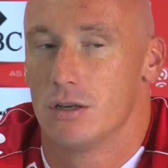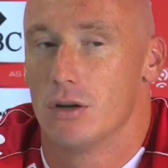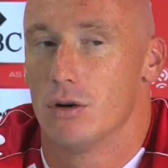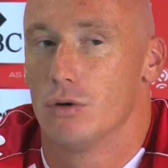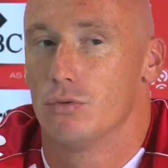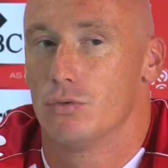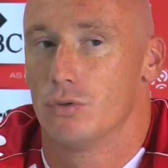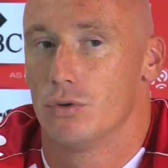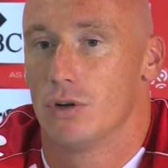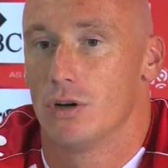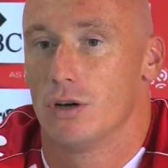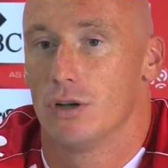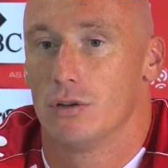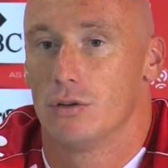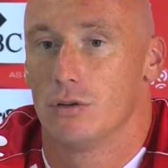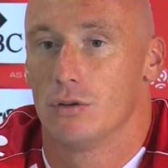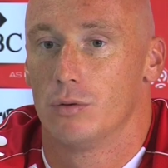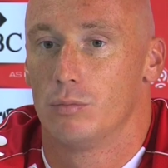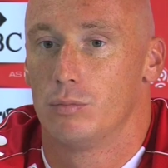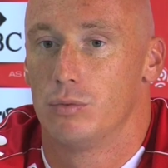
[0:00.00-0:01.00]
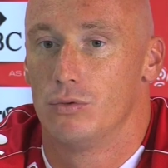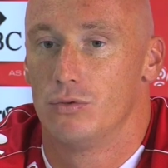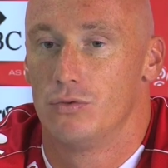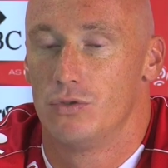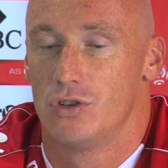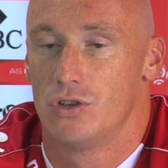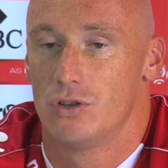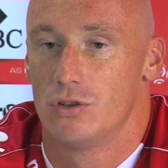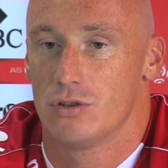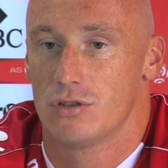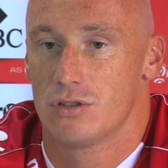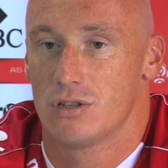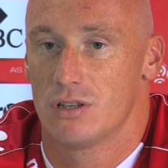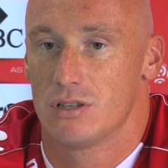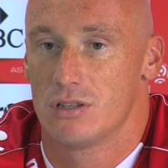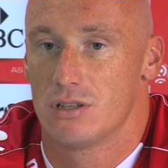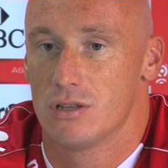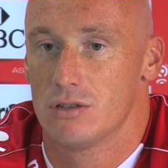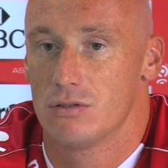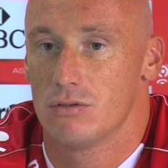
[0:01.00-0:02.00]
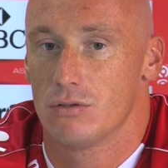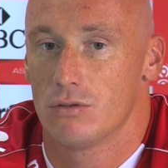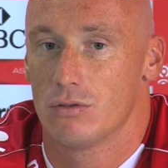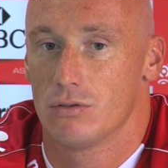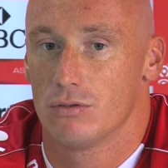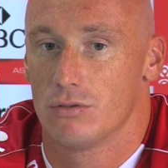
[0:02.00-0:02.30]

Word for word: là où il faudra être plus vigilant cette saison